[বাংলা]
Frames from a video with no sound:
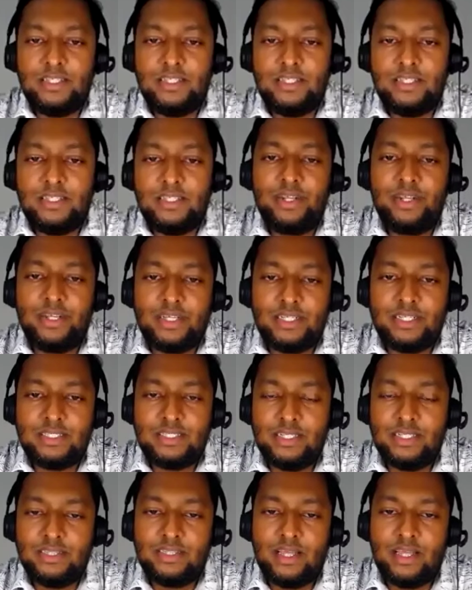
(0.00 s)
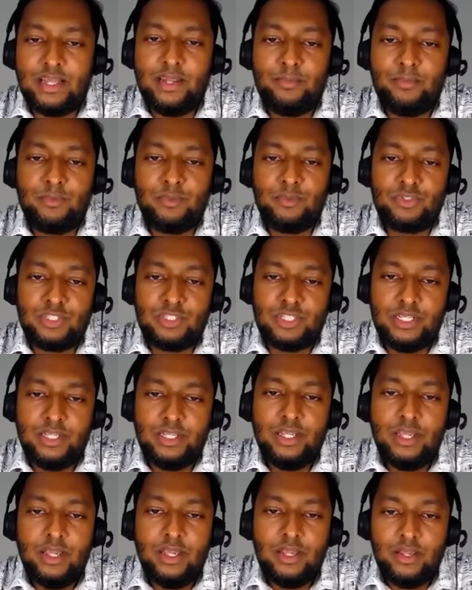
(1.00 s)
অবদান রেখেছেন তার নাম হচ্ছে
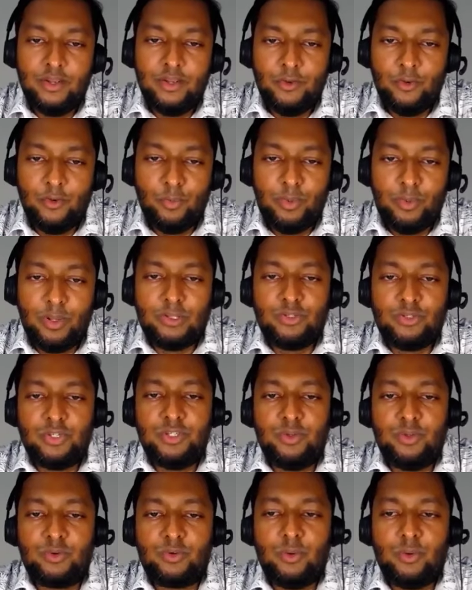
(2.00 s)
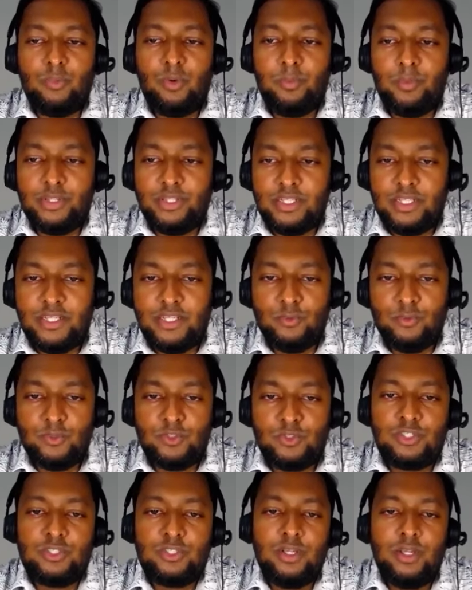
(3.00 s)
নোবেল জয়ী ডক্টর মোহাম্মদ
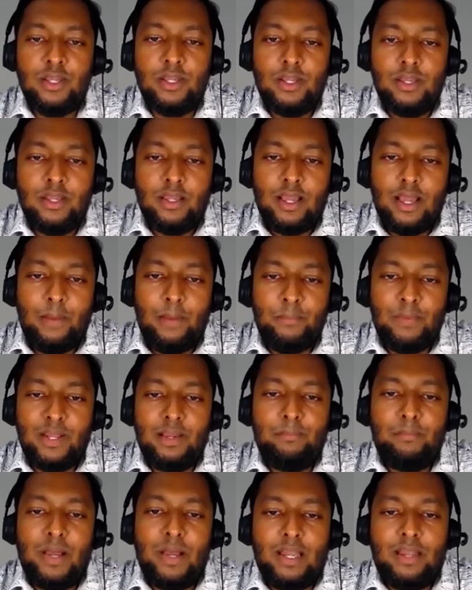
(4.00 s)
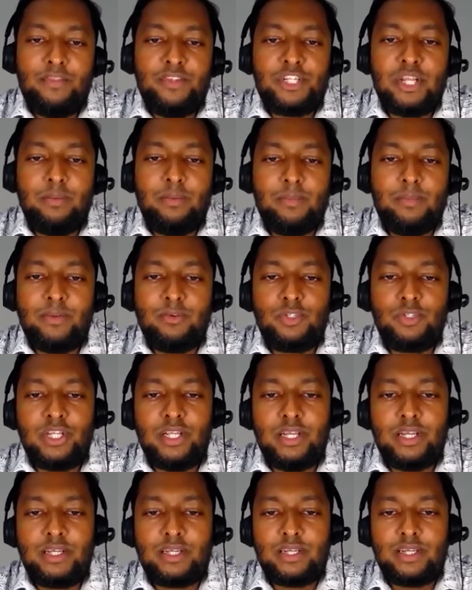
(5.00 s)
ইনুস আমরা বাংলাদেশের
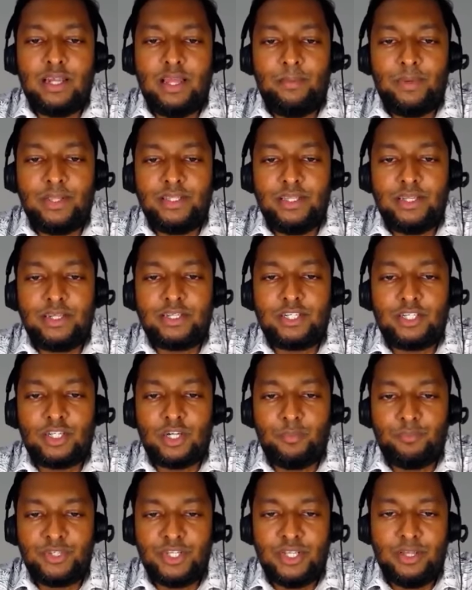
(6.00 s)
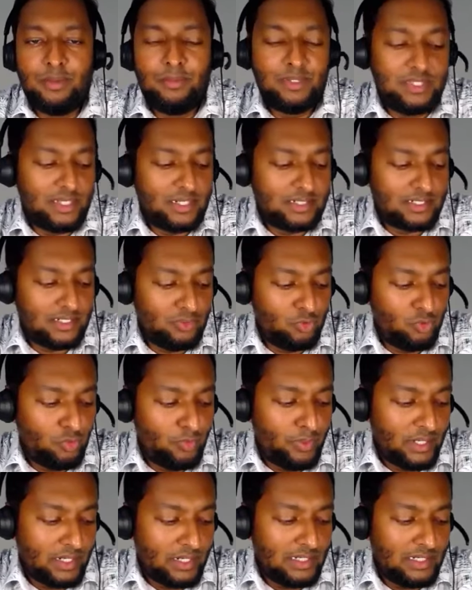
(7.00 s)
মানুষের আমাদের সবচেয়ে আমাদের একটা
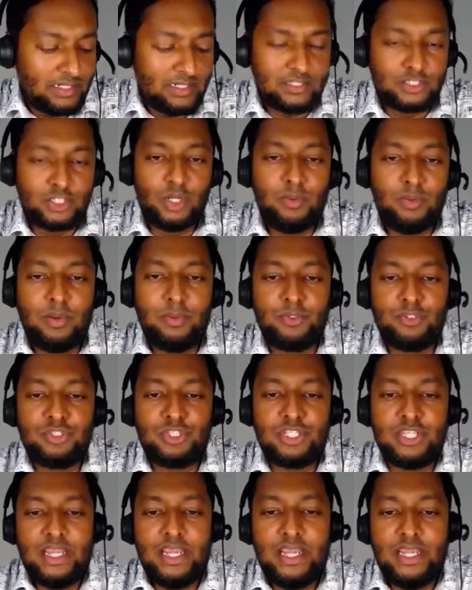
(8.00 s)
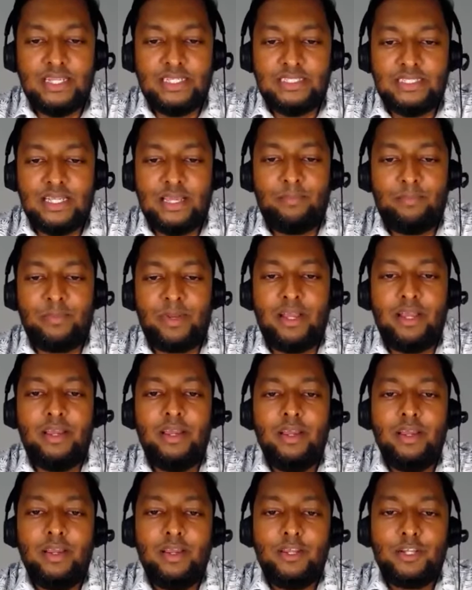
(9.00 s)
দুর্ভাগা স্বভাব হচ্ছে এই যে আমরা
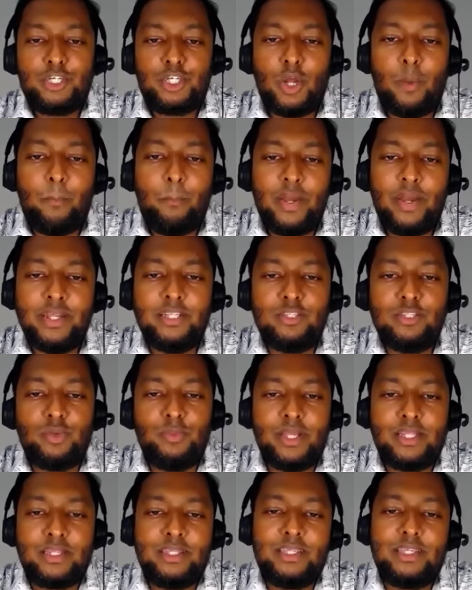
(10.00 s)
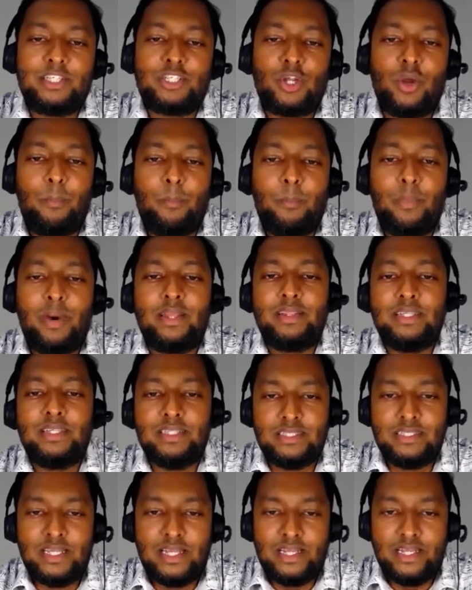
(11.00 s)
সম্মানিত ব্যক্তিকে সম্মান
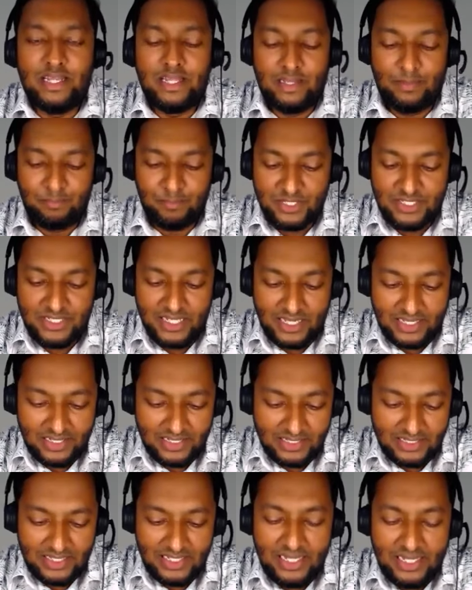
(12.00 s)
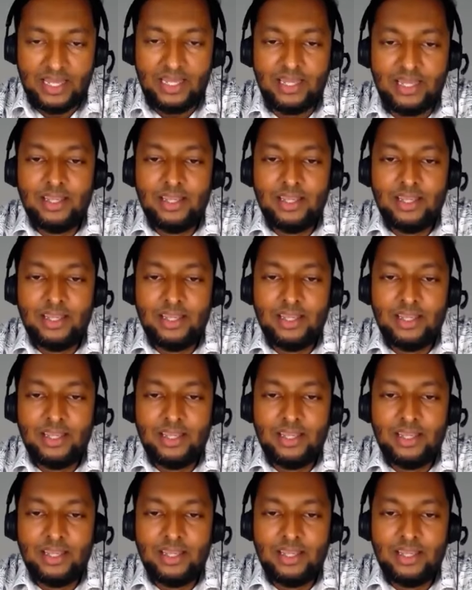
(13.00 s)
দিতে জানি না আপনি জানেন কিনা